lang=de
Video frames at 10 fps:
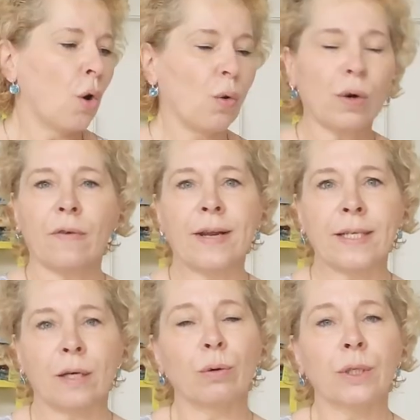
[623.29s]
Oder wenn
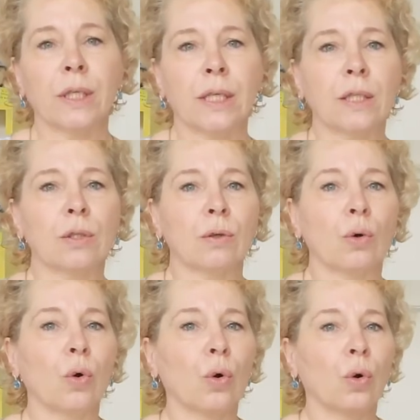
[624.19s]
der Kunde jetzt
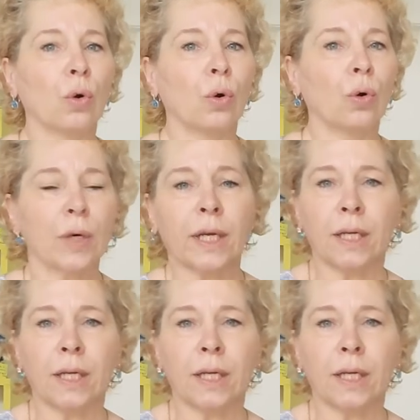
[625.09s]
ohne